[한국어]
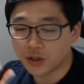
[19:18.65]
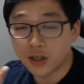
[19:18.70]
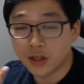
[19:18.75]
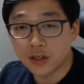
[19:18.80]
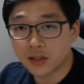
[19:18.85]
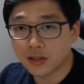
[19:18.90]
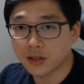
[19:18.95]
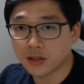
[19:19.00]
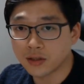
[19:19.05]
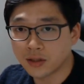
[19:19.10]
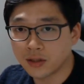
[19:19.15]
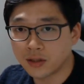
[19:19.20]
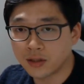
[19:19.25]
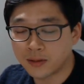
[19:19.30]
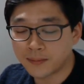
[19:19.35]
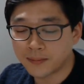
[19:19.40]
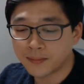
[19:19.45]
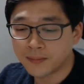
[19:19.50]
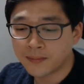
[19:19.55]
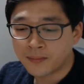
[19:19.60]

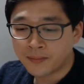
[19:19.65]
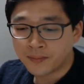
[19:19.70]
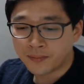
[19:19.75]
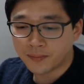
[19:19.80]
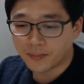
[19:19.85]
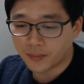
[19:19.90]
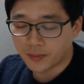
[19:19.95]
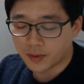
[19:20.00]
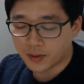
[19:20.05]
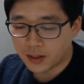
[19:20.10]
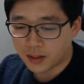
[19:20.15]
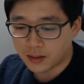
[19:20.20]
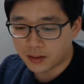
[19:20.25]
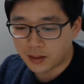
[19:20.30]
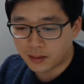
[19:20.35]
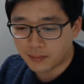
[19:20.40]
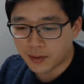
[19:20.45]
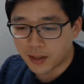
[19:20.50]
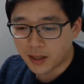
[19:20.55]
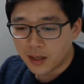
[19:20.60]
여기서는 음, 자, 그
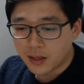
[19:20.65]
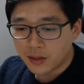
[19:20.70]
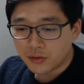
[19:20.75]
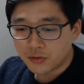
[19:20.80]
다음에,